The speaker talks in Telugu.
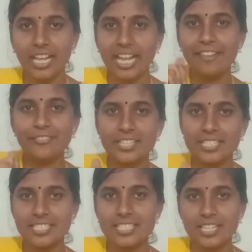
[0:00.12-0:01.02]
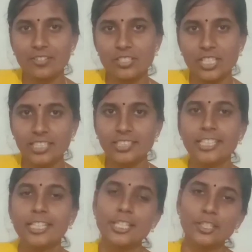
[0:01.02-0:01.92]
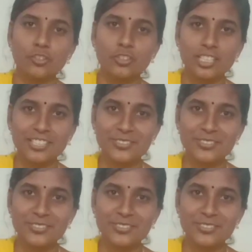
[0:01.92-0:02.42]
హాయ్ ఫ్రెండ్స్ దిస్ అనుష నేను కొత్తగా